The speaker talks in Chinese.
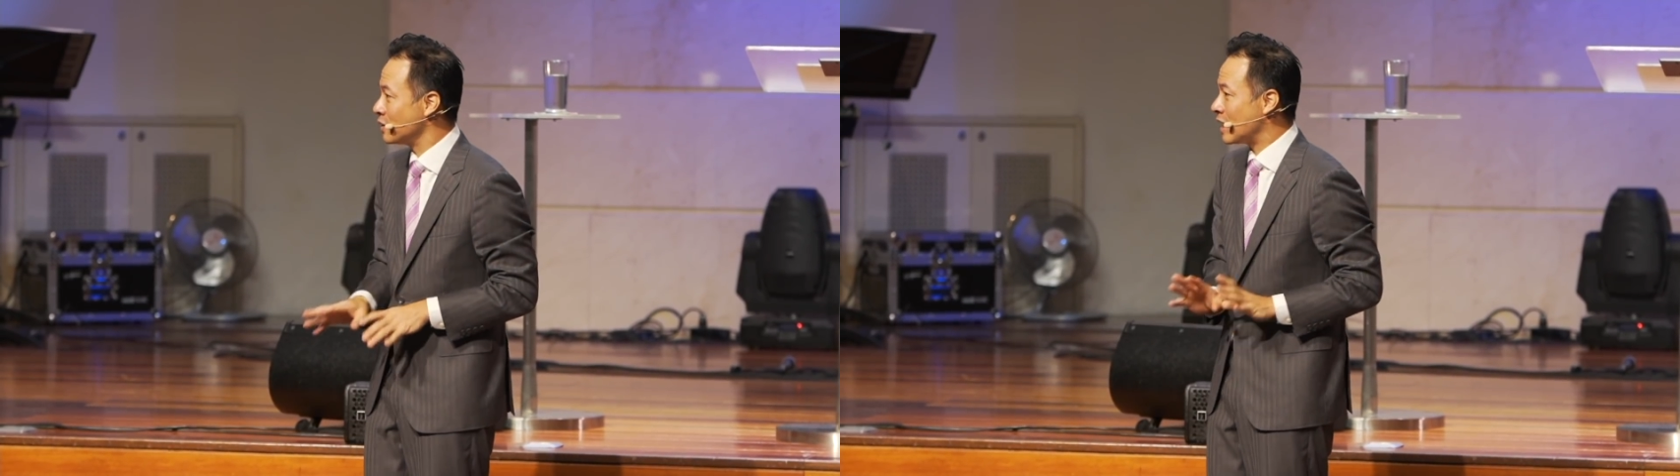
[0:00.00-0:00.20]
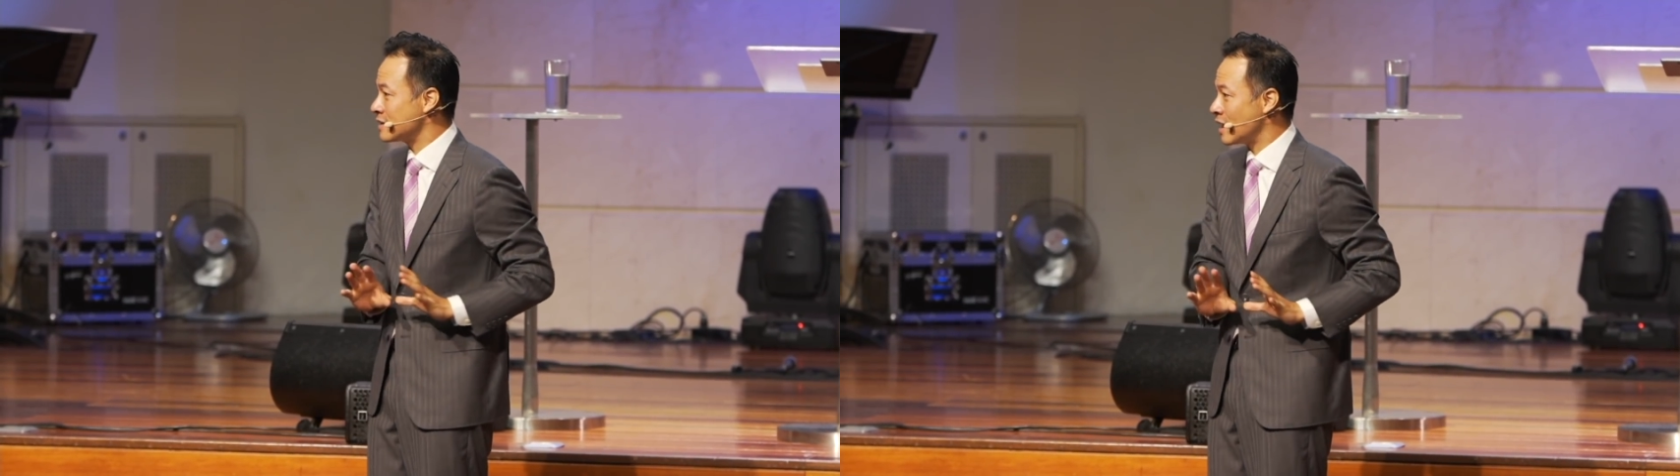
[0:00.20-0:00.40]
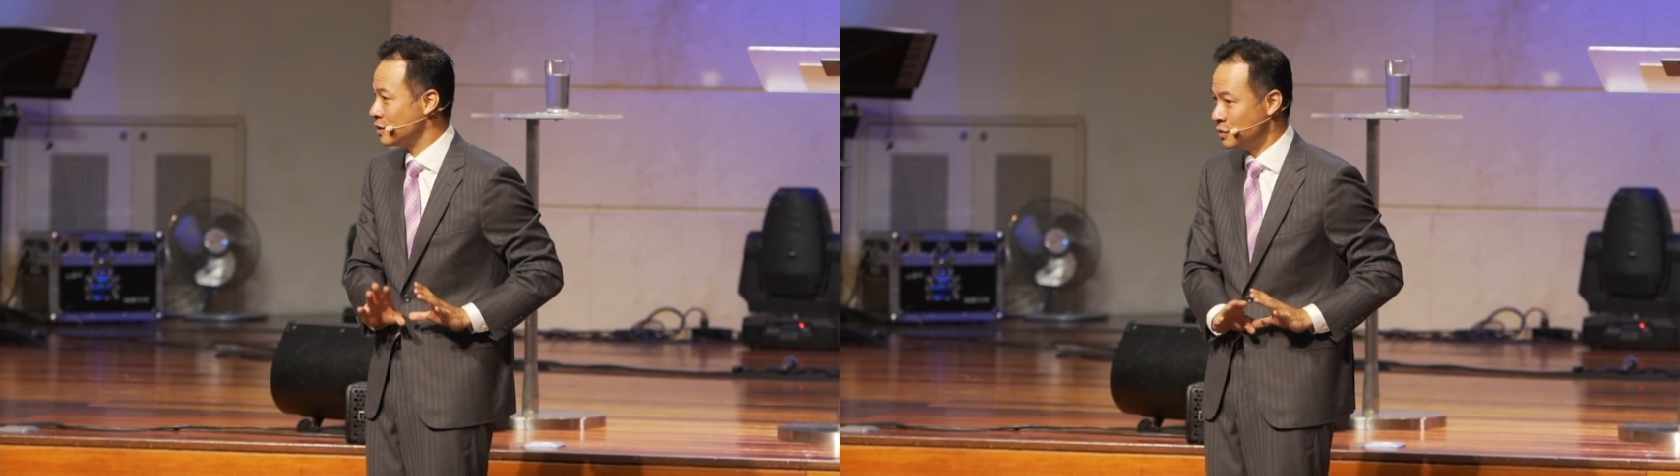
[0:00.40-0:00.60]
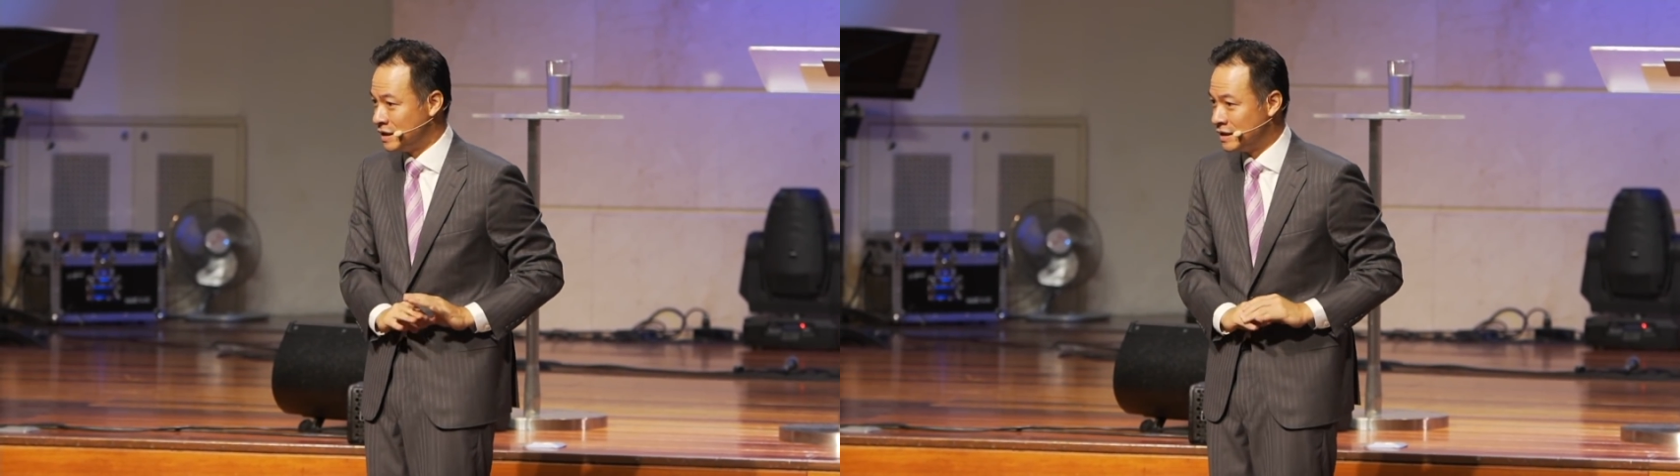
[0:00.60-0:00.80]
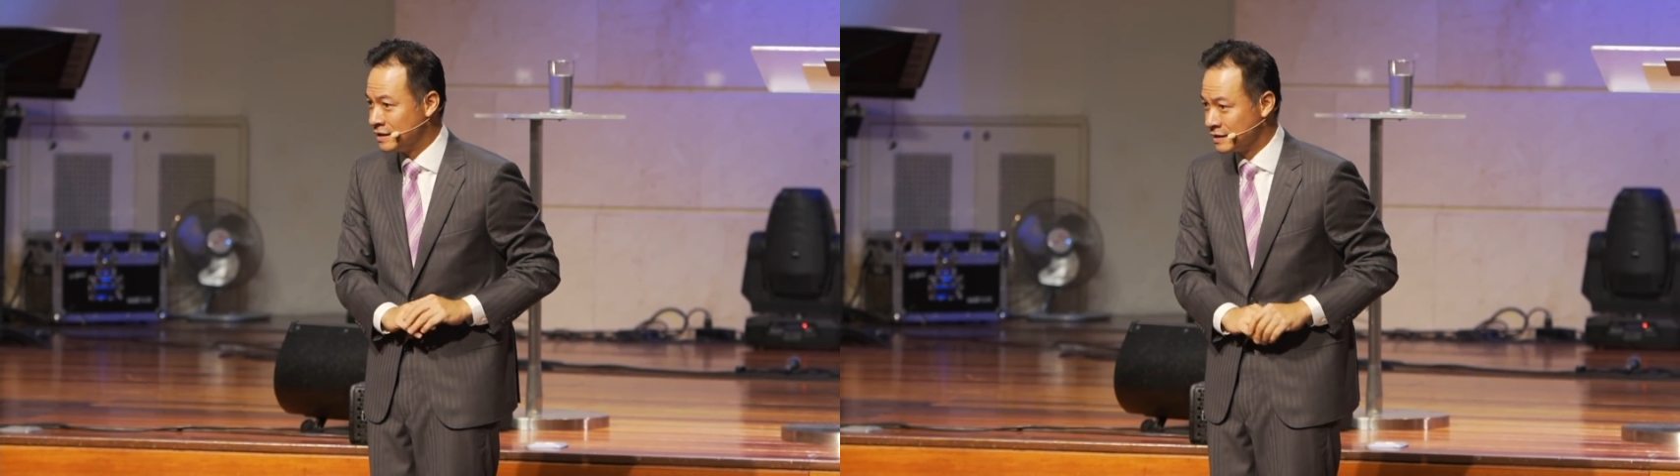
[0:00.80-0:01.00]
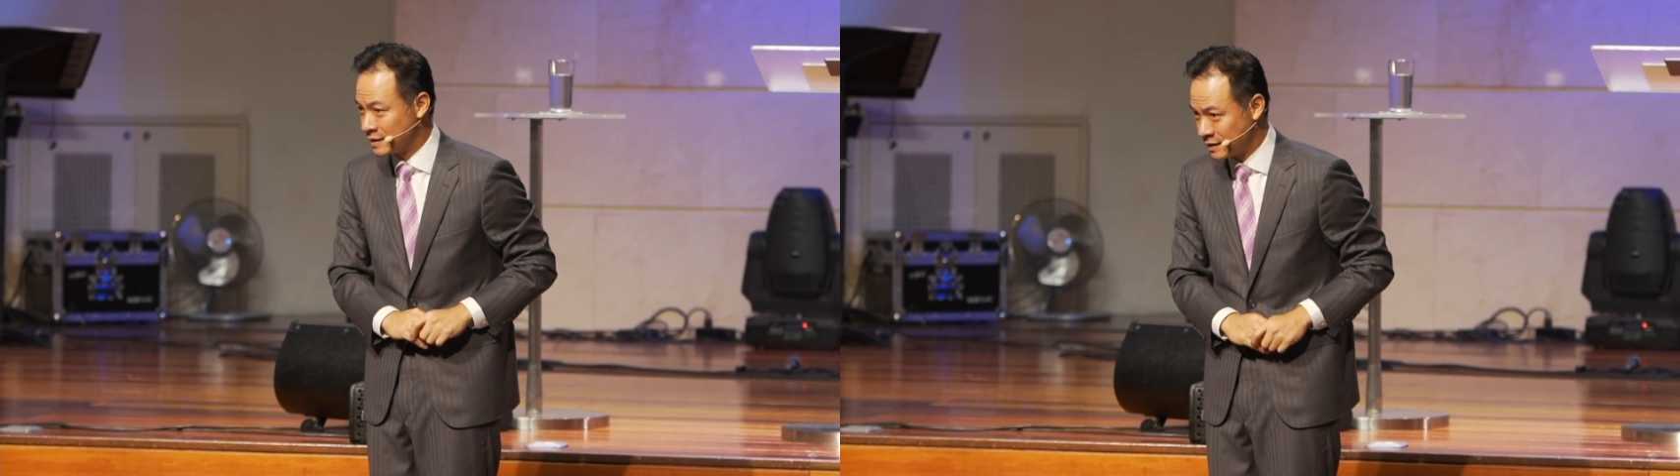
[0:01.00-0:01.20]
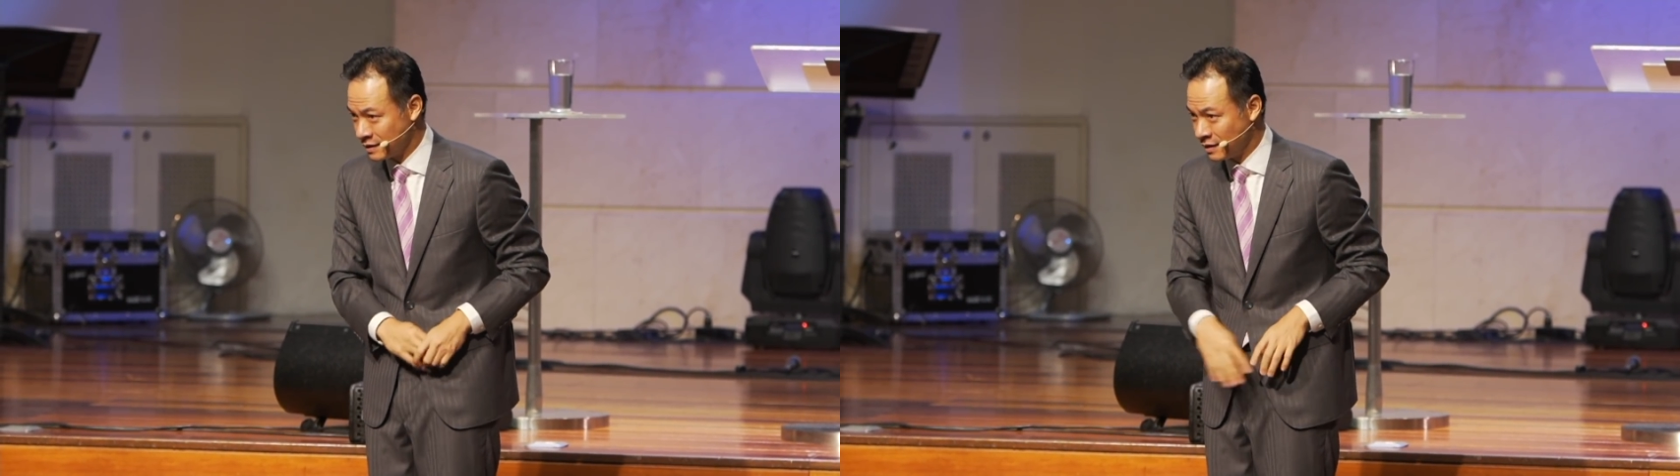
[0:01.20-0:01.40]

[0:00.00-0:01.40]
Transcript: 拉撒路已经死